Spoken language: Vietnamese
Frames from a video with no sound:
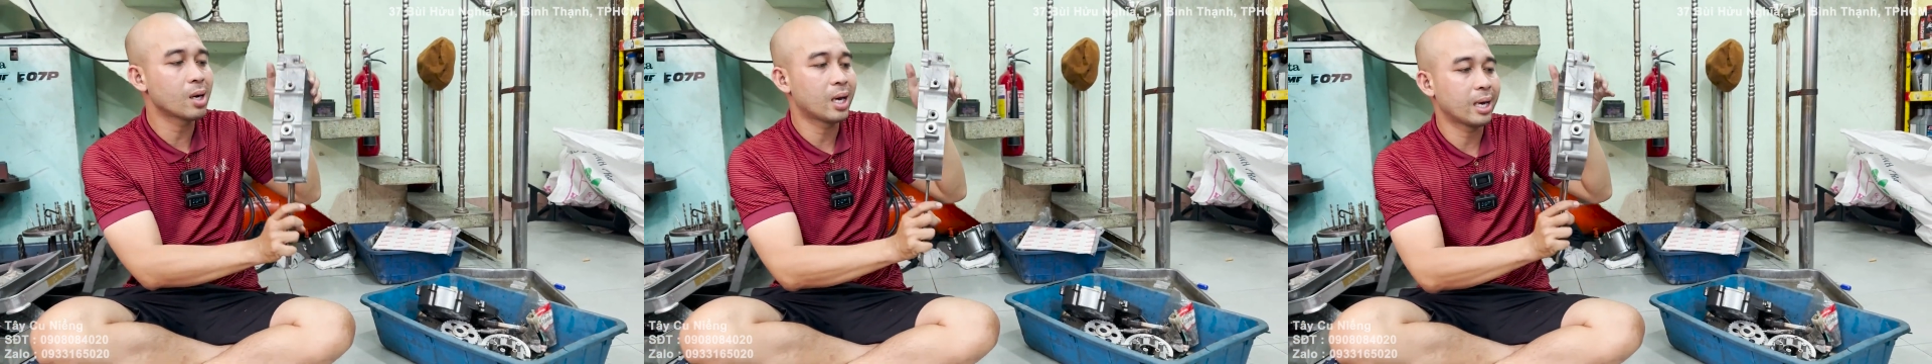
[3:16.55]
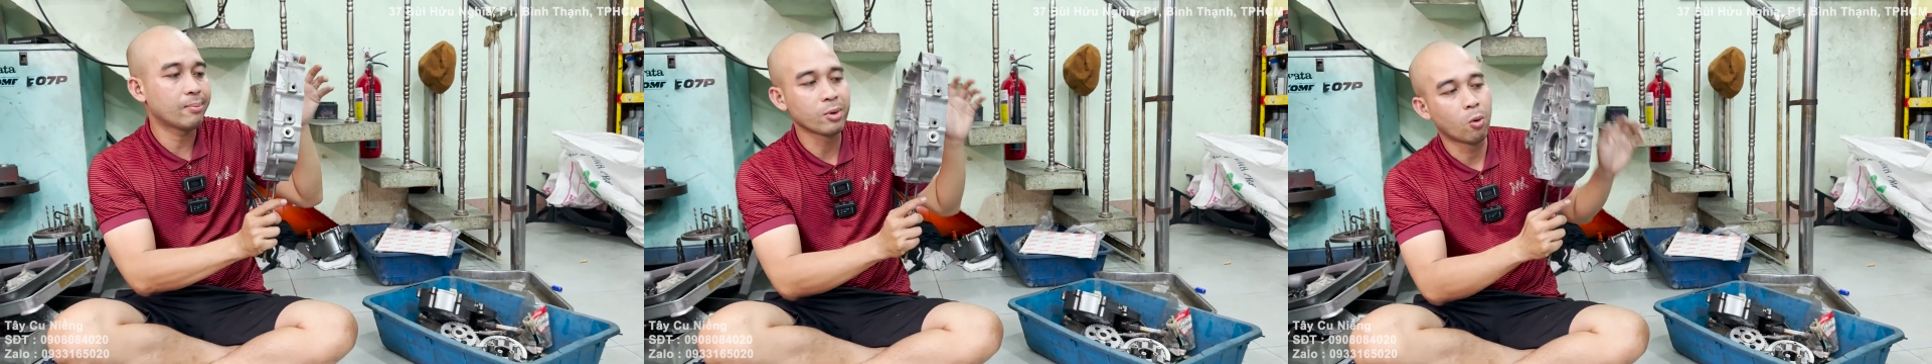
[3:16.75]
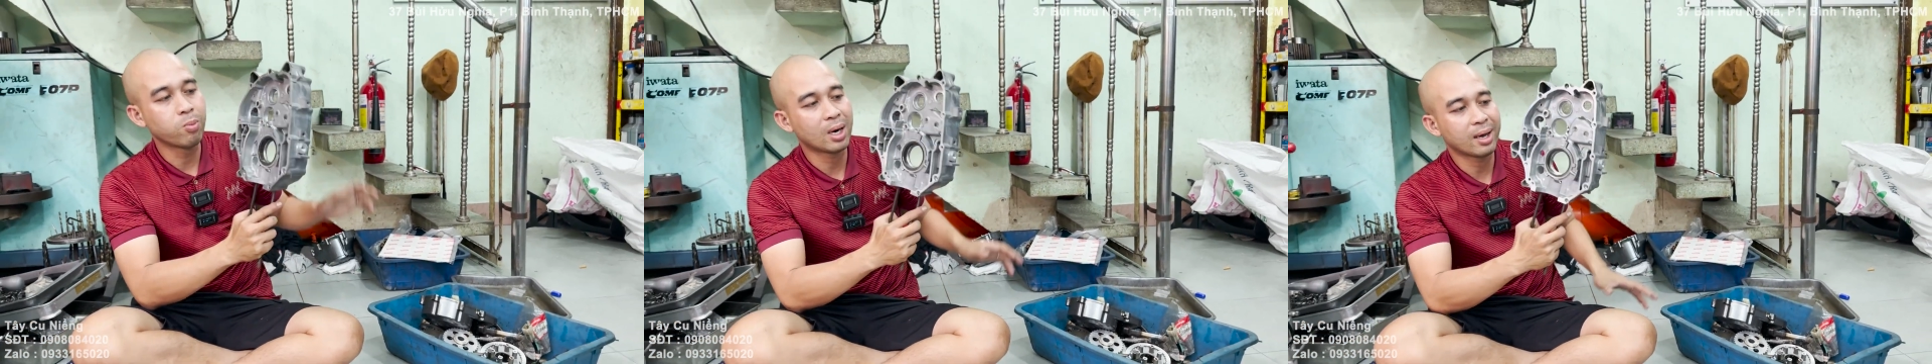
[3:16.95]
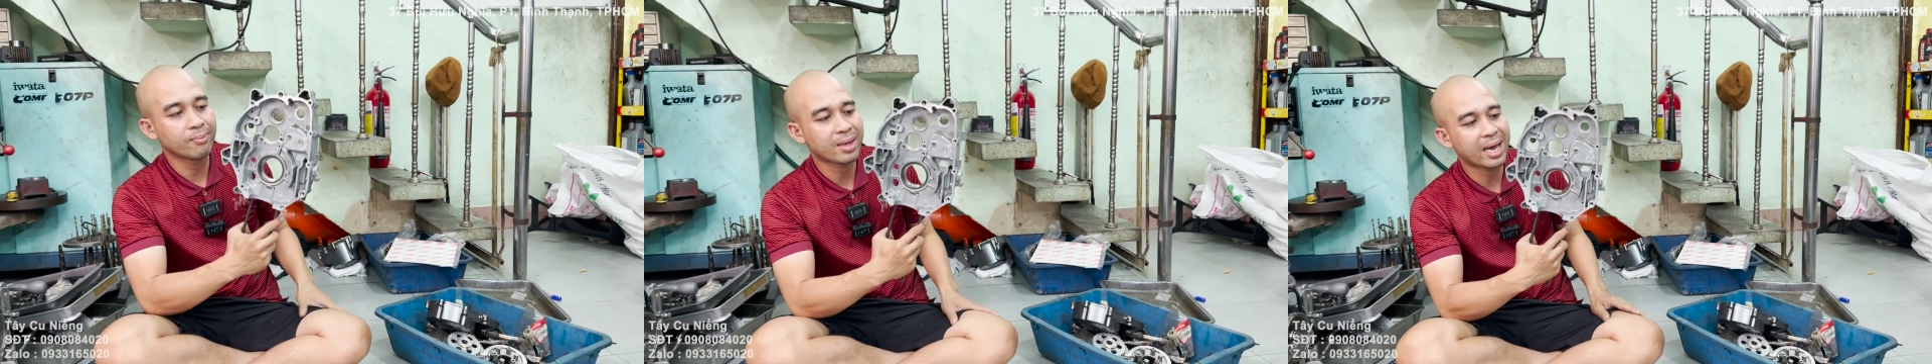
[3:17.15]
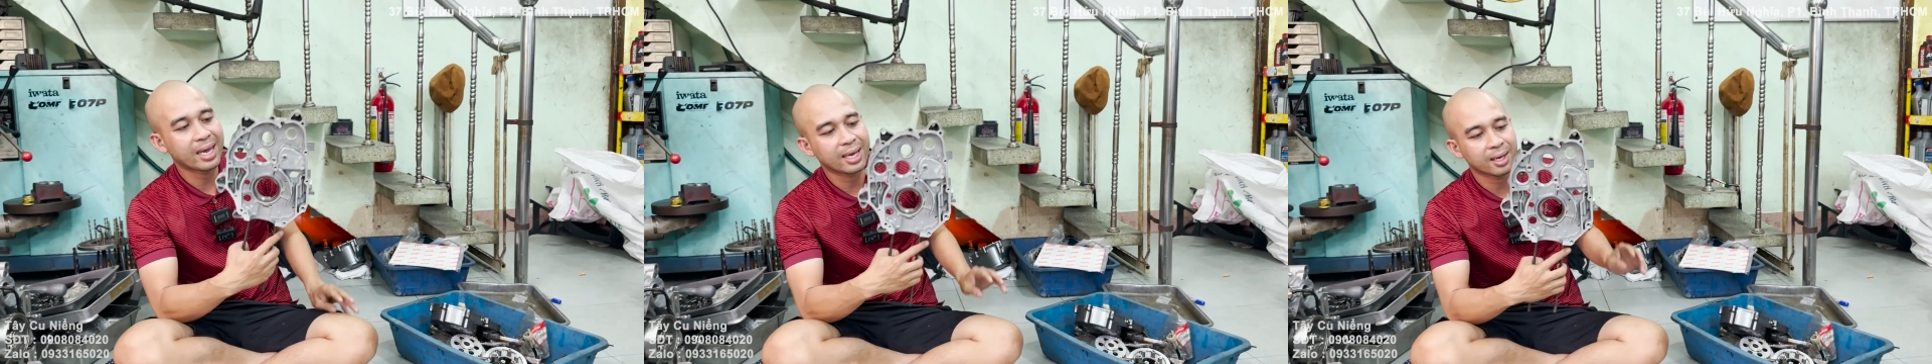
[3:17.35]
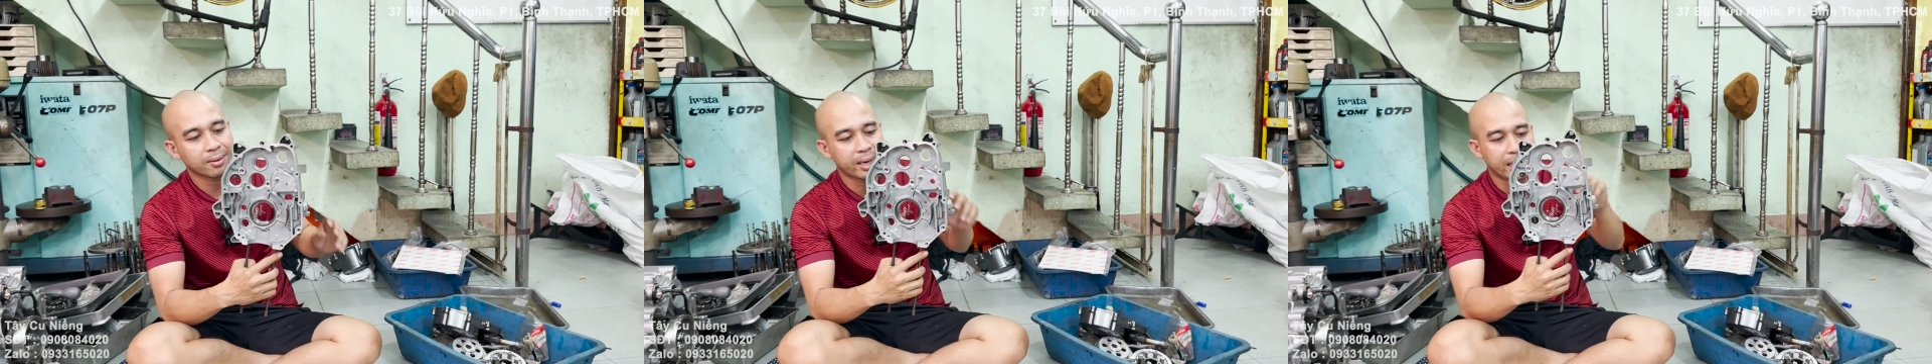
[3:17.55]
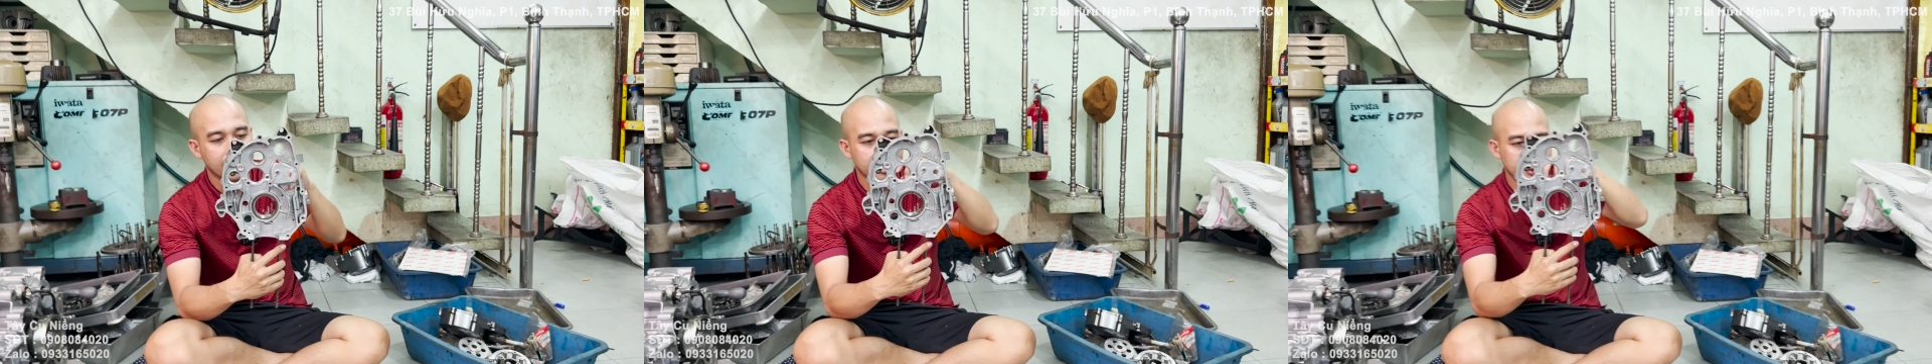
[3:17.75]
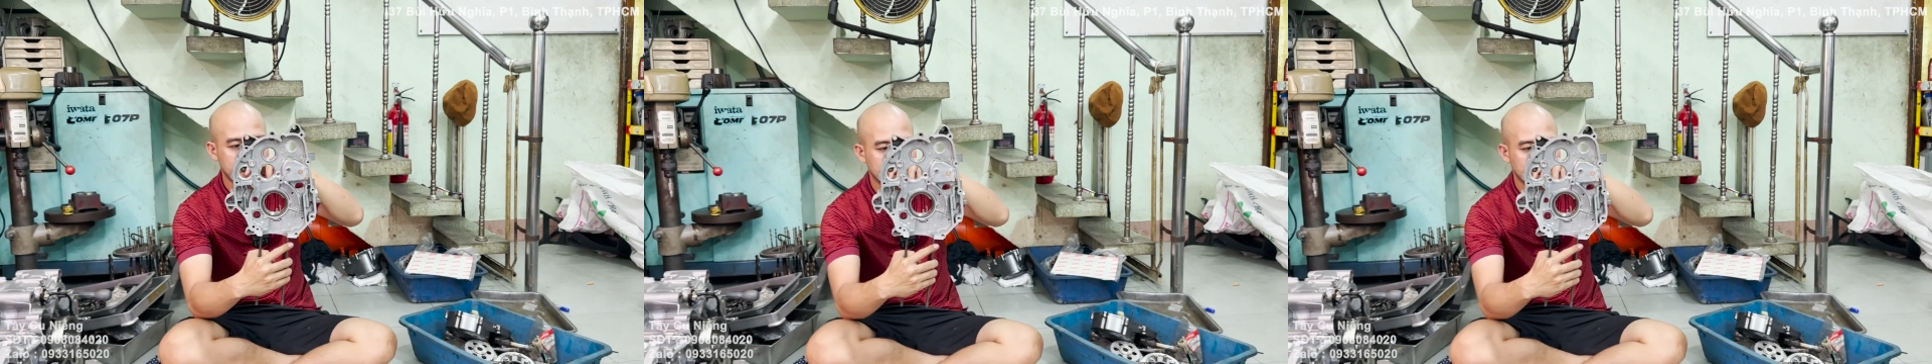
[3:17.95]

là em đụng là em thay rồi các bạn.